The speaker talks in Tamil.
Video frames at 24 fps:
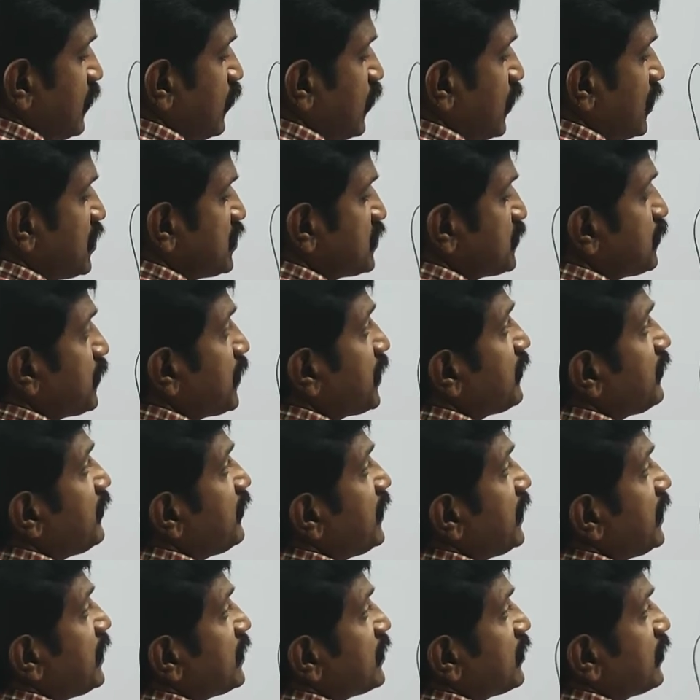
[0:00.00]
வாட் இஸ் மை
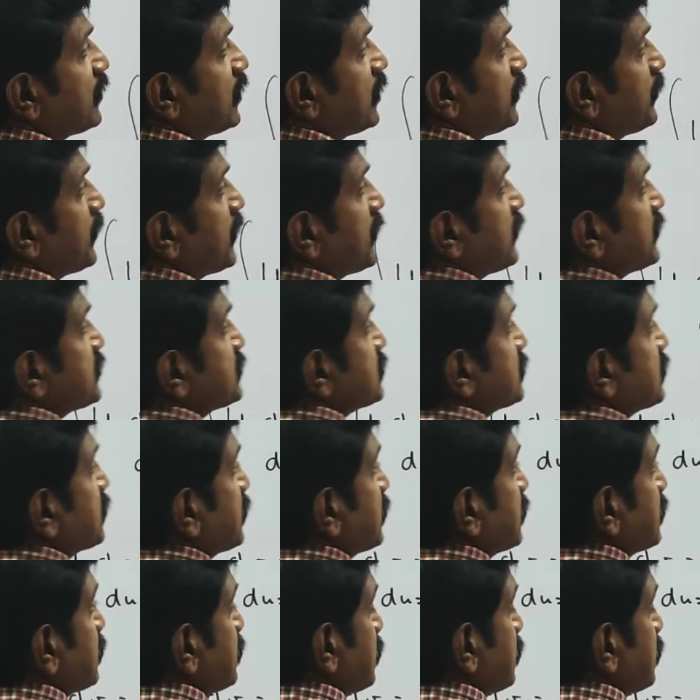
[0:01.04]
வி இதோ ரெடி பண்ணி வச்சுட்டுனேன்